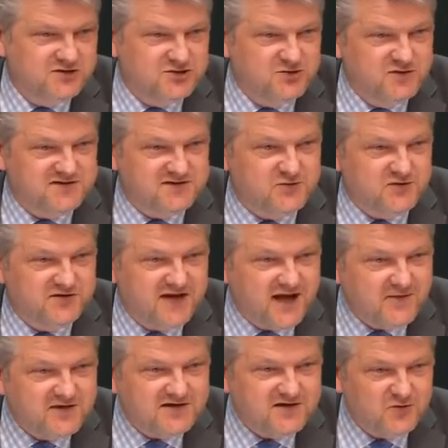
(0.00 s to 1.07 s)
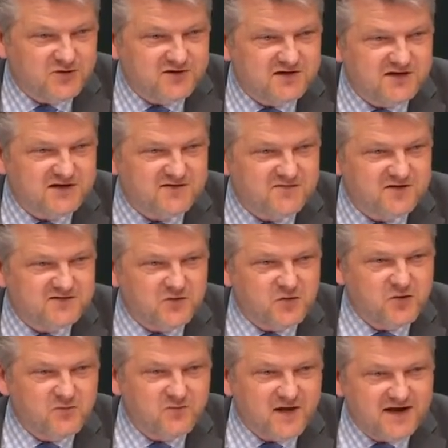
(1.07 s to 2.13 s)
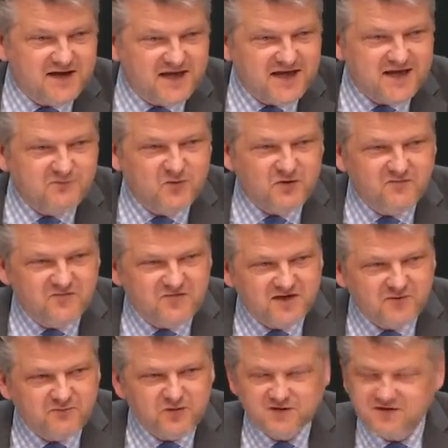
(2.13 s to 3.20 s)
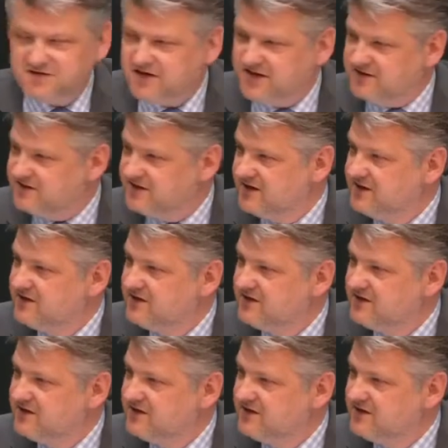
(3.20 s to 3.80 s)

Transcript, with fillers: Schlüssel und damit die Unterrichtsversorgung mal eben um 4 Prozent